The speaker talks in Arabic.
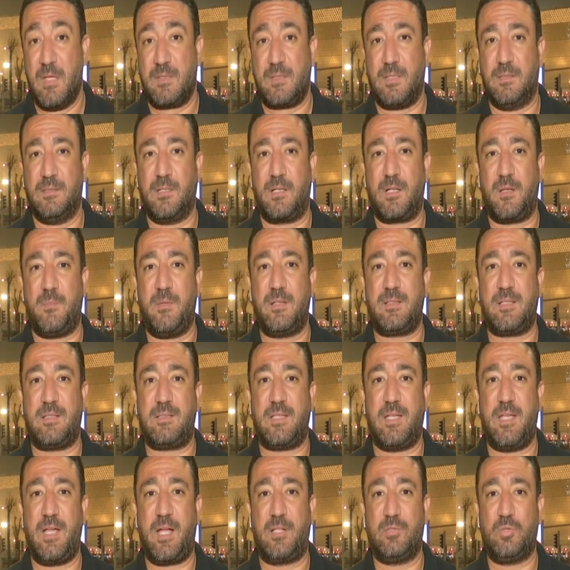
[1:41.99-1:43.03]
سنرى ماذا
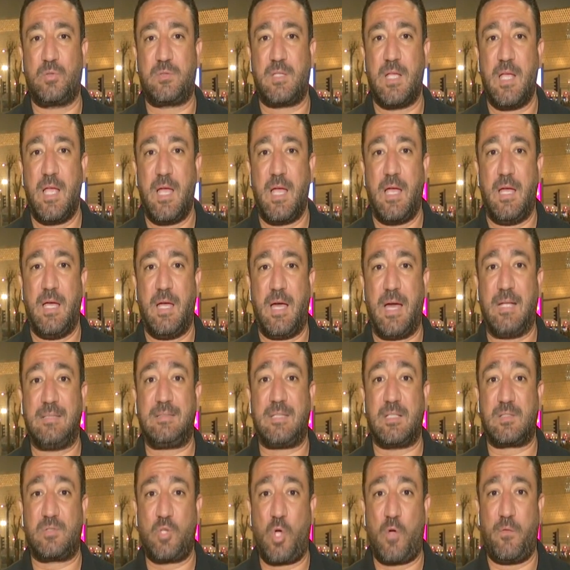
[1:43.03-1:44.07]
سيحدث آه، حتى
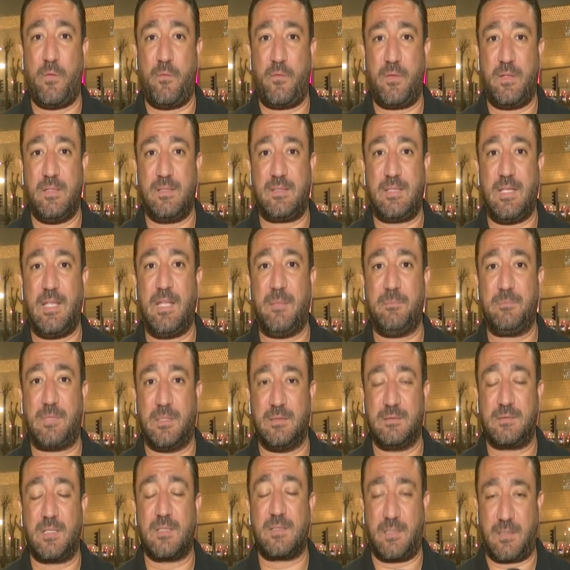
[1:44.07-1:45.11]
الصحف الفرنسية لم
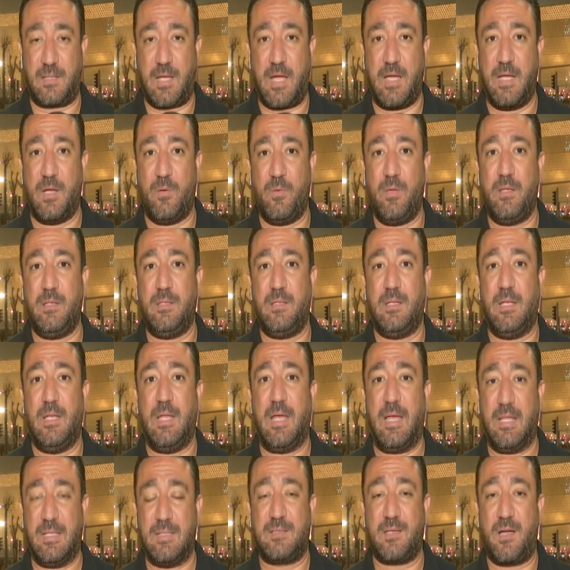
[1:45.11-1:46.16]
تنتظر عناوين
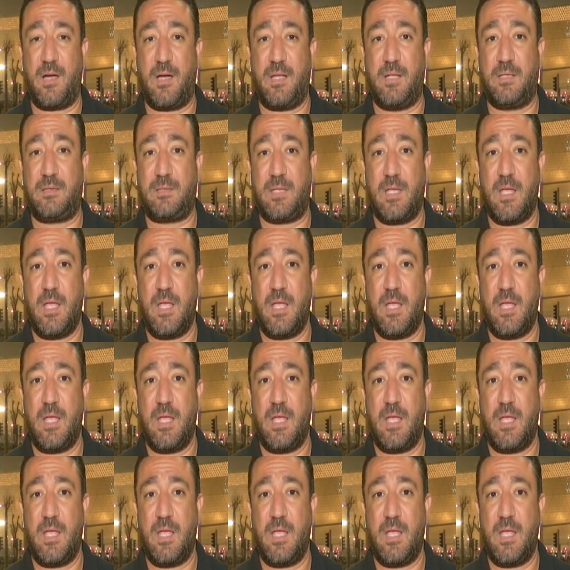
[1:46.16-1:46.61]
الآن ظهرت